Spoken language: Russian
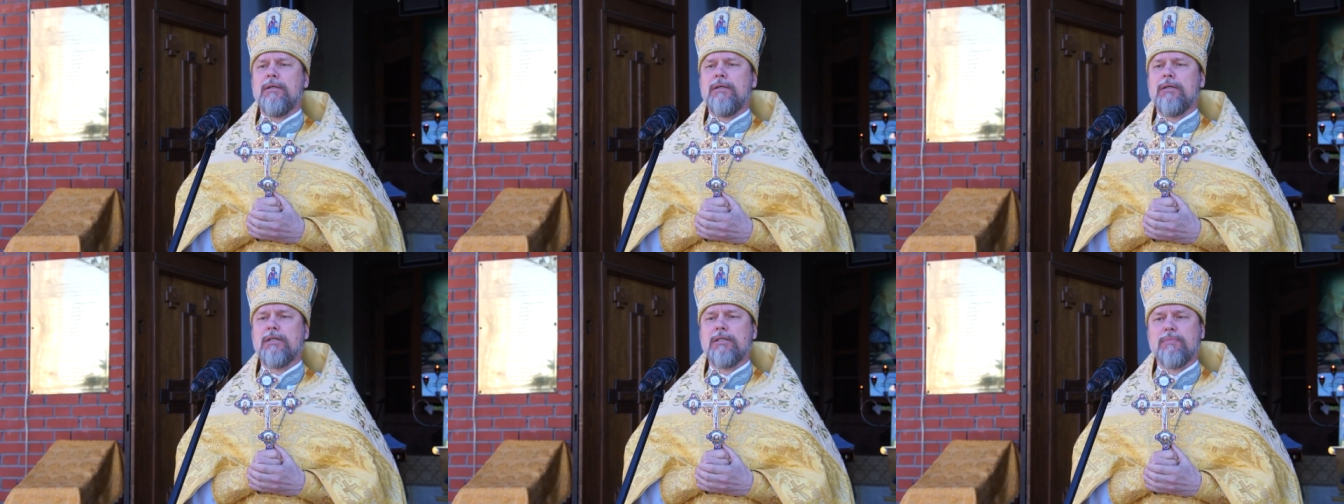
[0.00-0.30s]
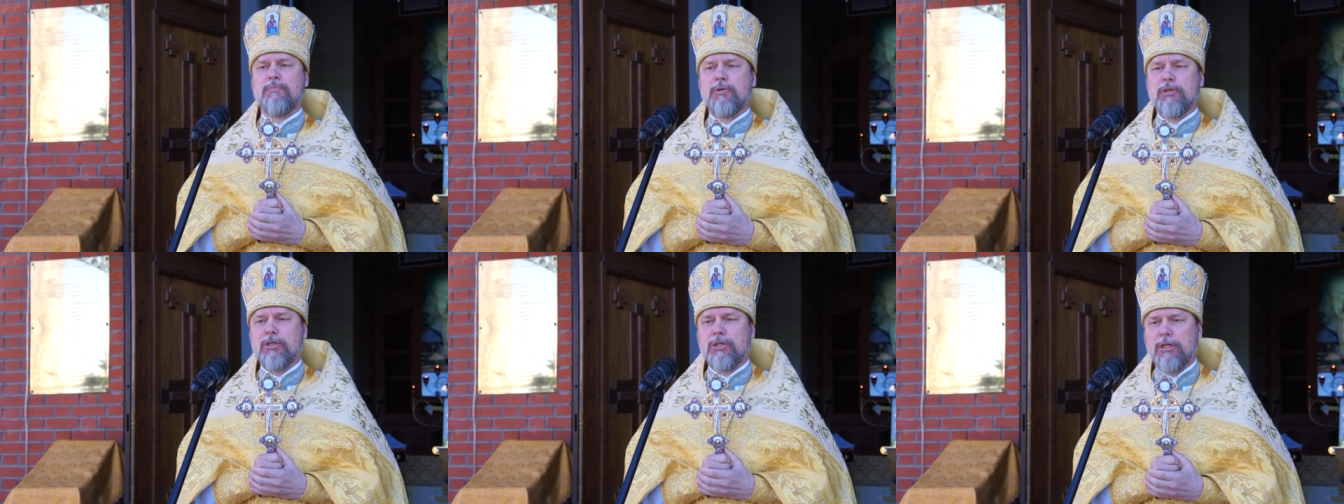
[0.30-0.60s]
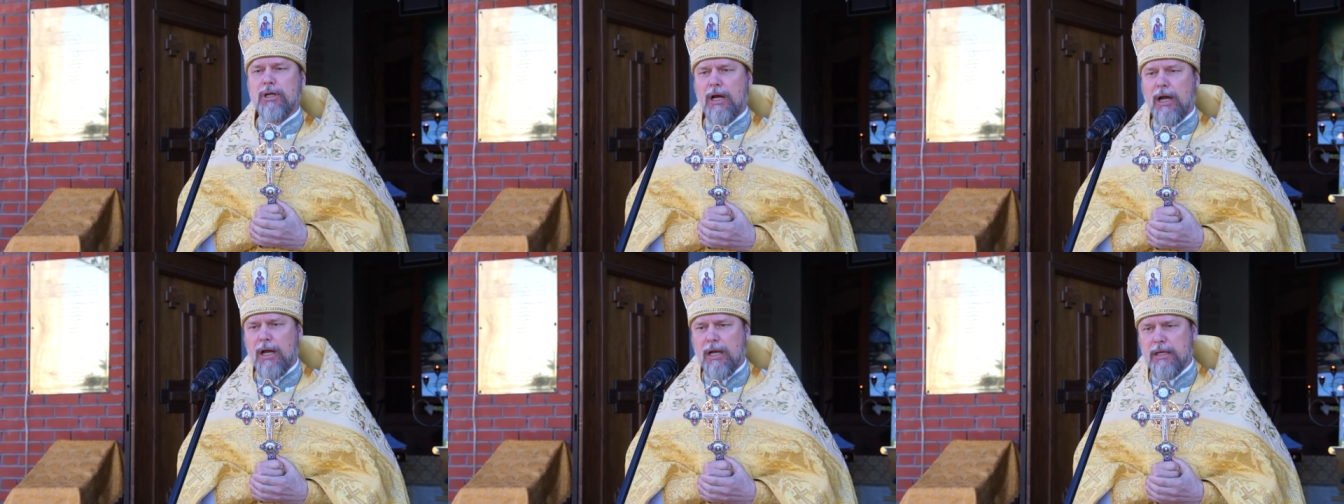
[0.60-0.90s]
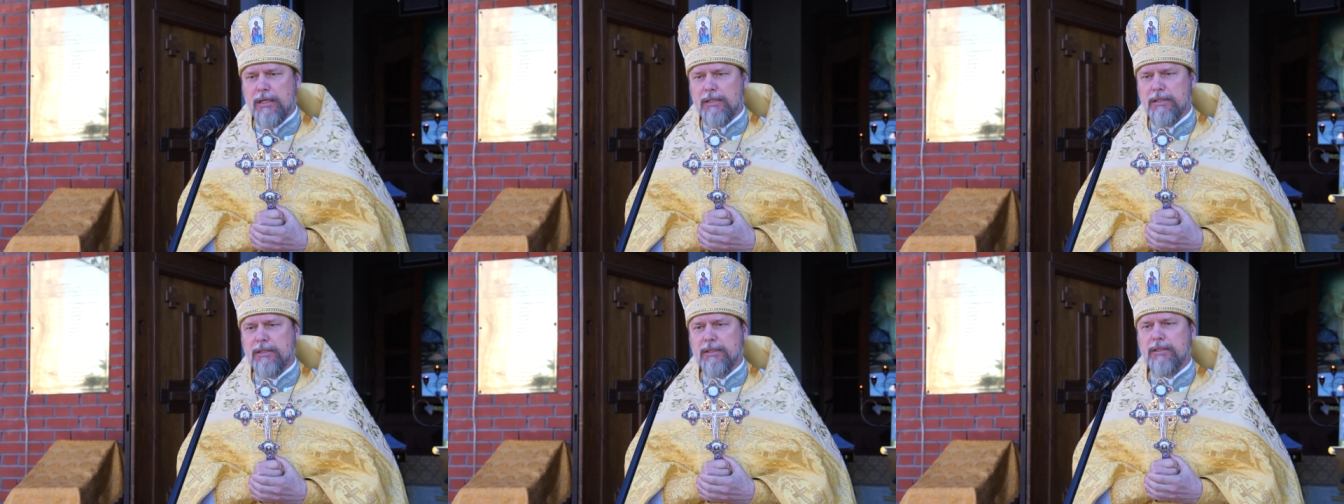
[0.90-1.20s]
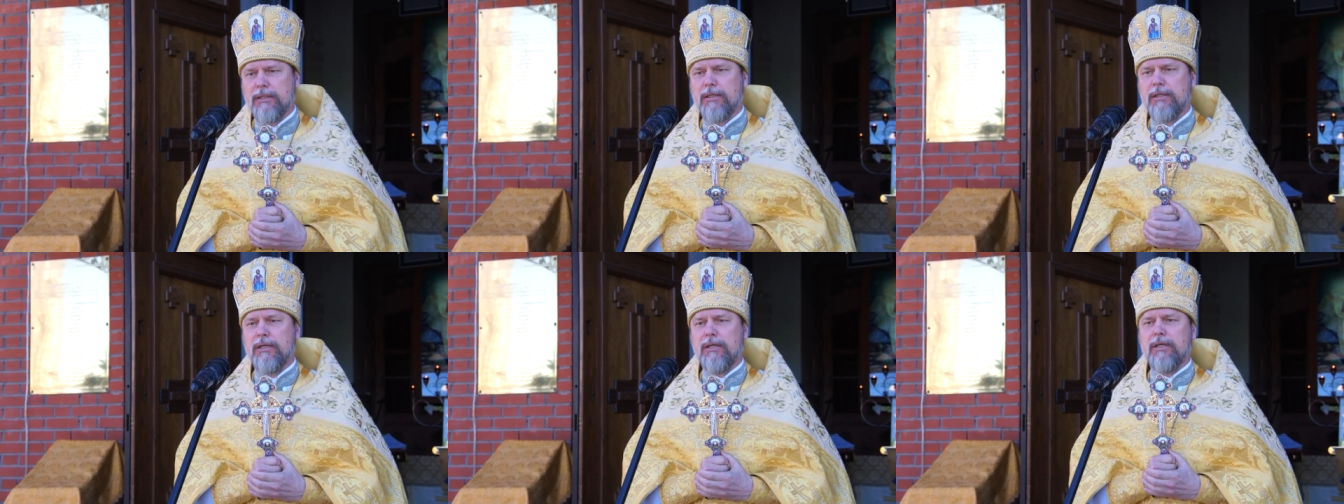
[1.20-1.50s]

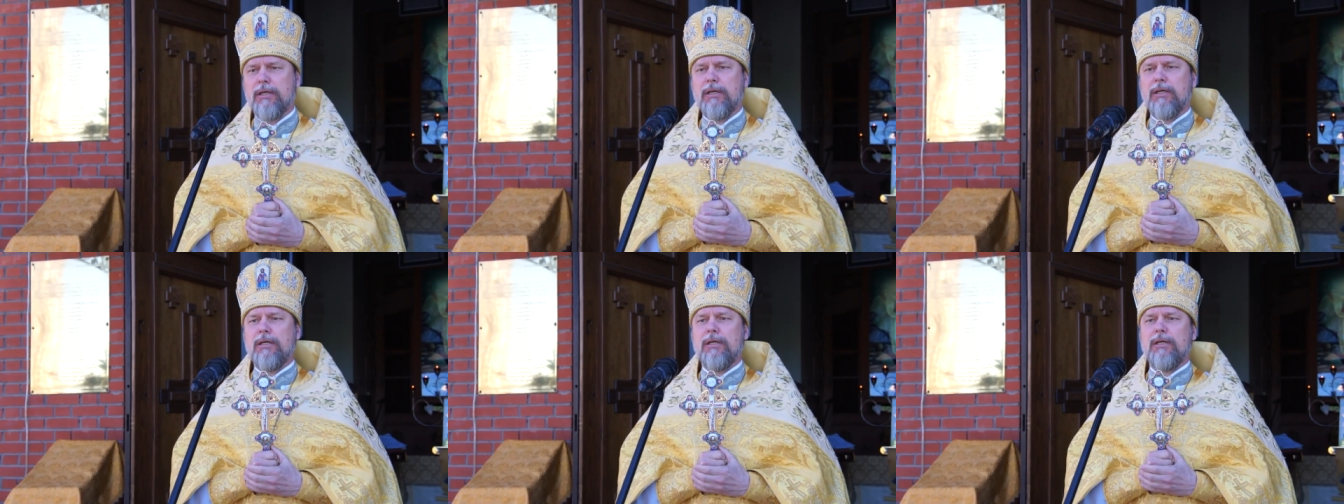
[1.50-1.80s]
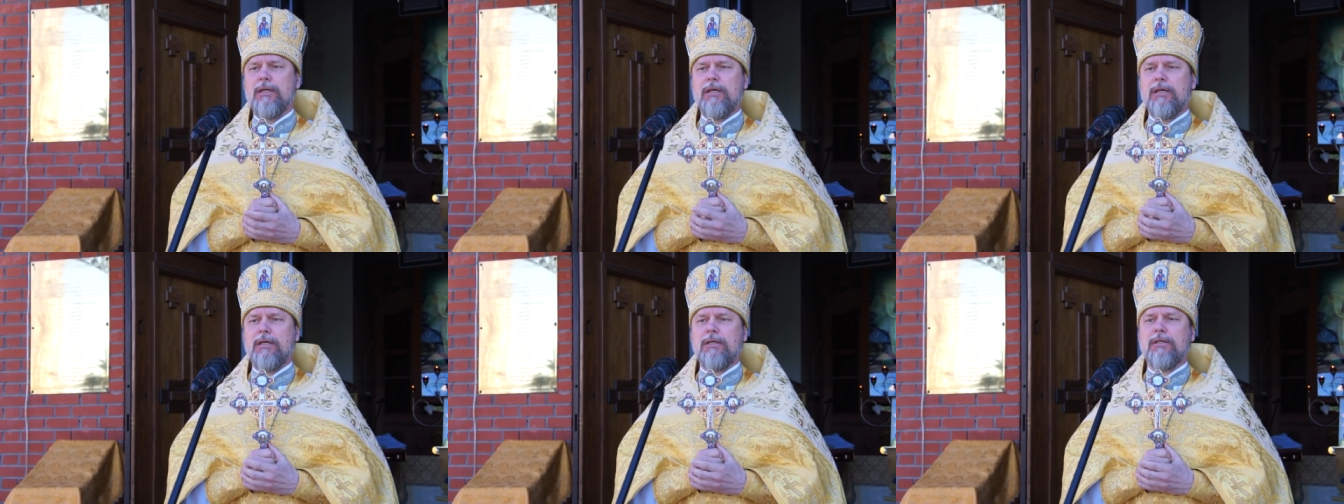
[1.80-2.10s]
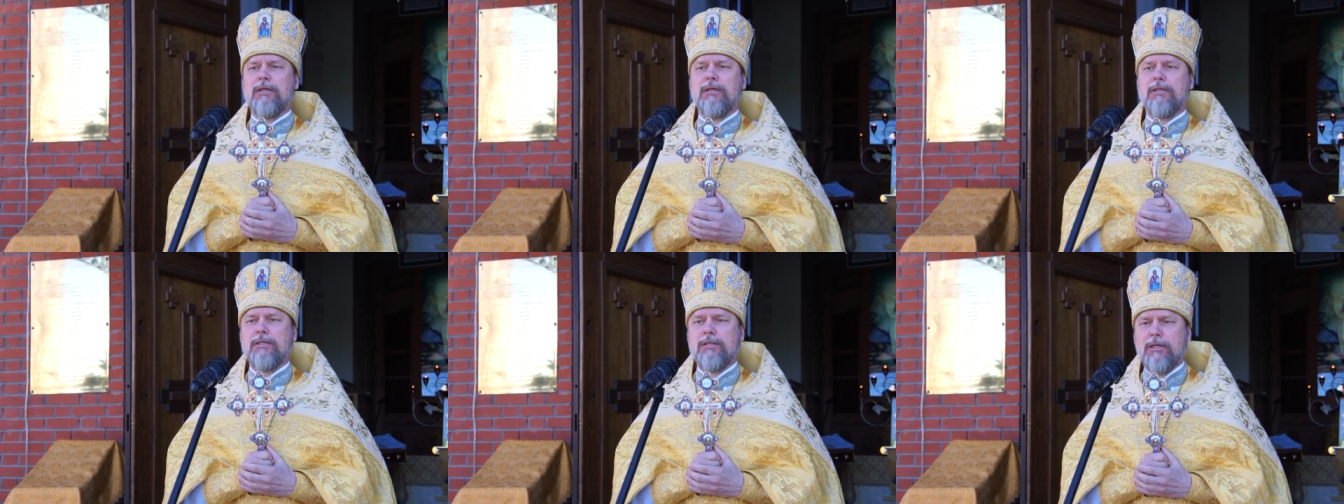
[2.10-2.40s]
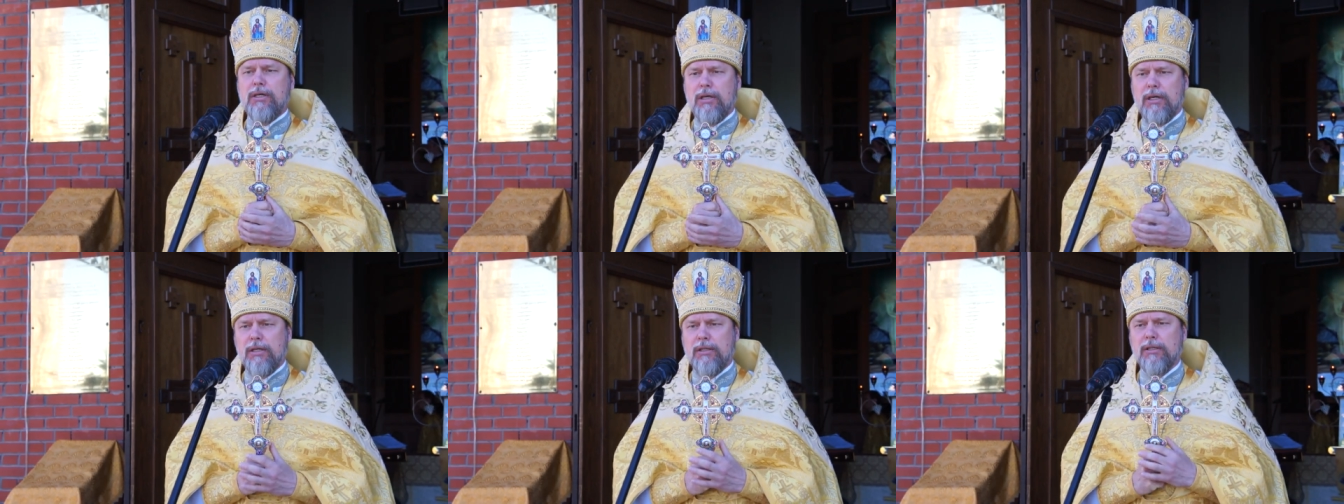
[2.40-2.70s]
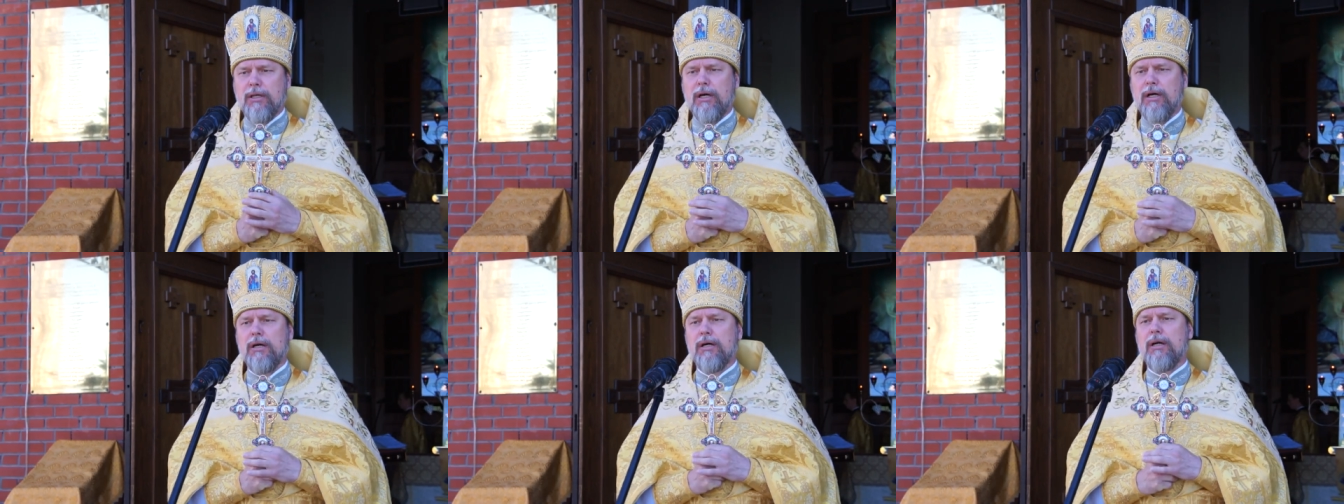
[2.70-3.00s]
разбежались и
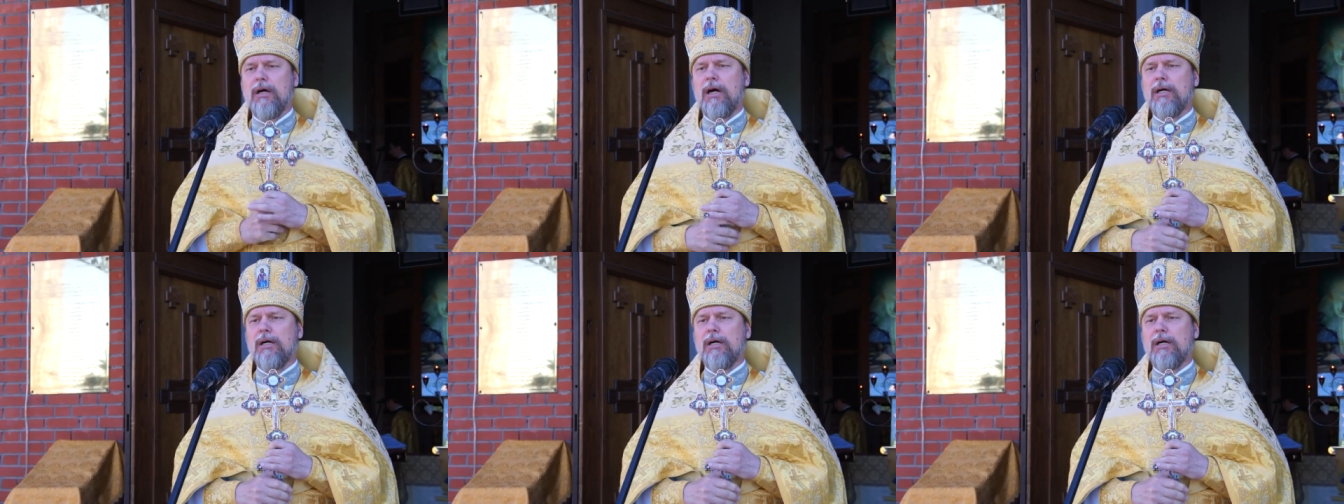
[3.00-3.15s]
едино